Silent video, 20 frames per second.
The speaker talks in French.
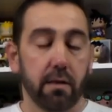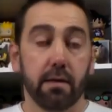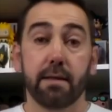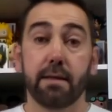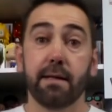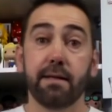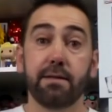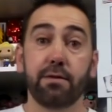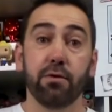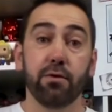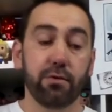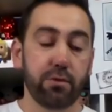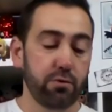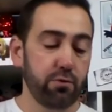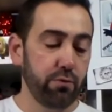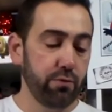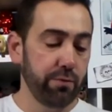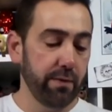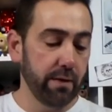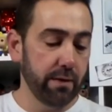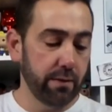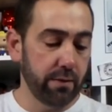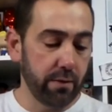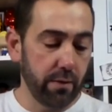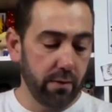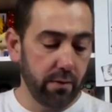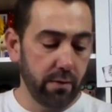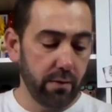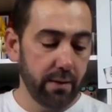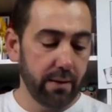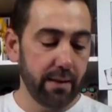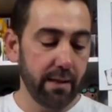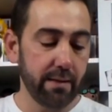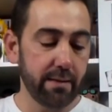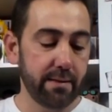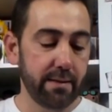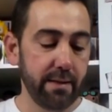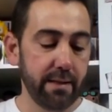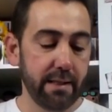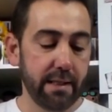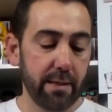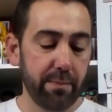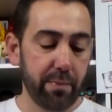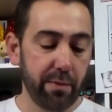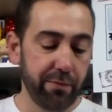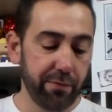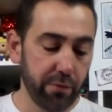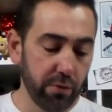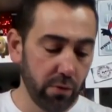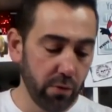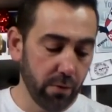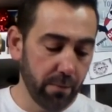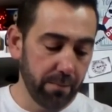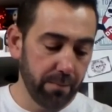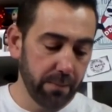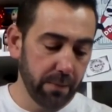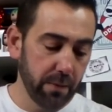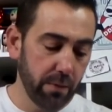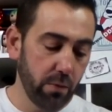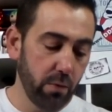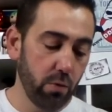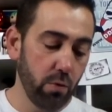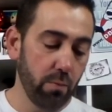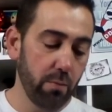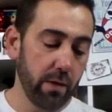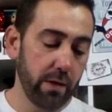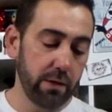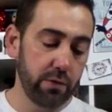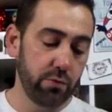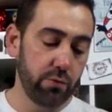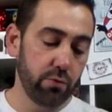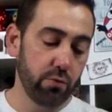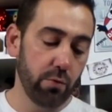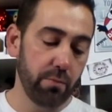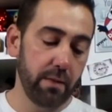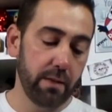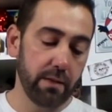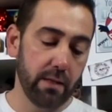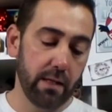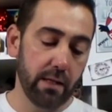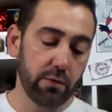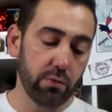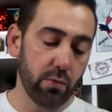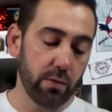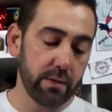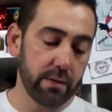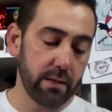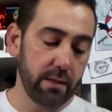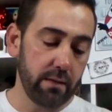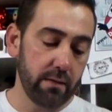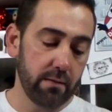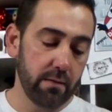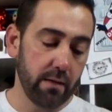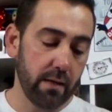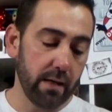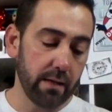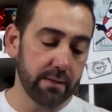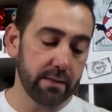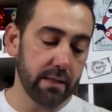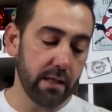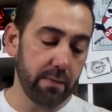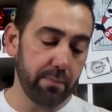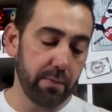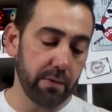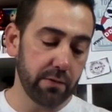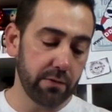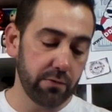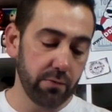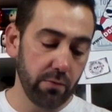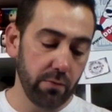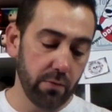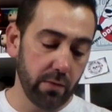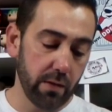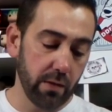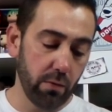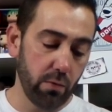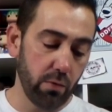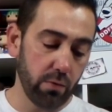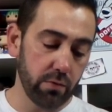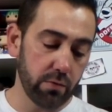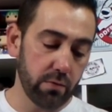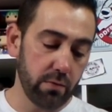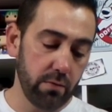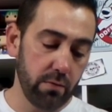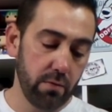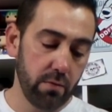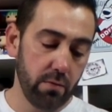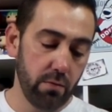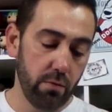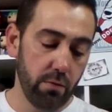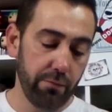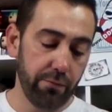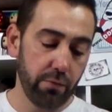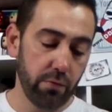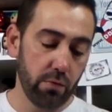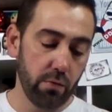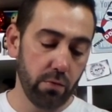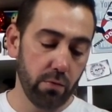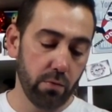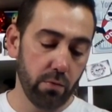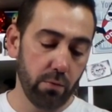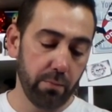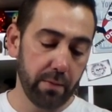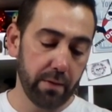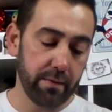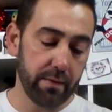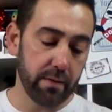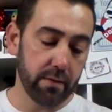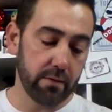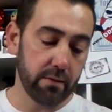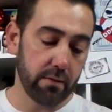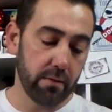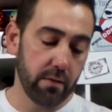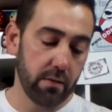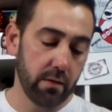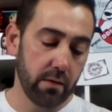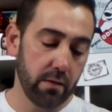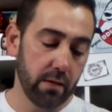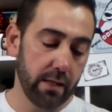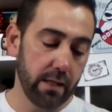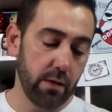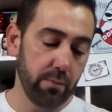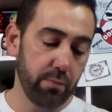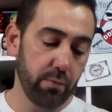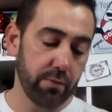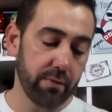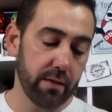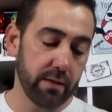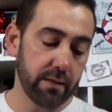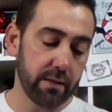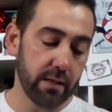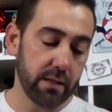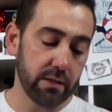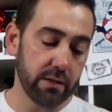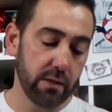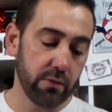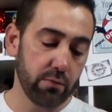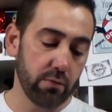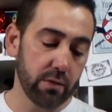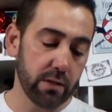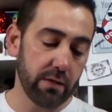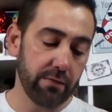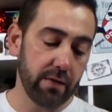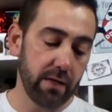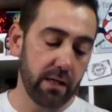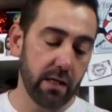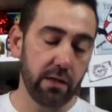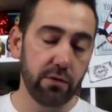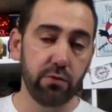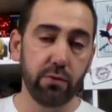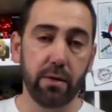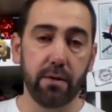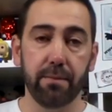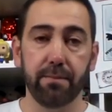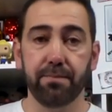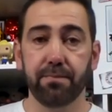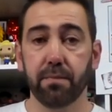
Question suivante. Kersi Guêpe et Frelon. Comment es-tu tombé dans la 3D Hasard, passion, rencontre Le frelon représente quel pourcentage dans ton travail annuel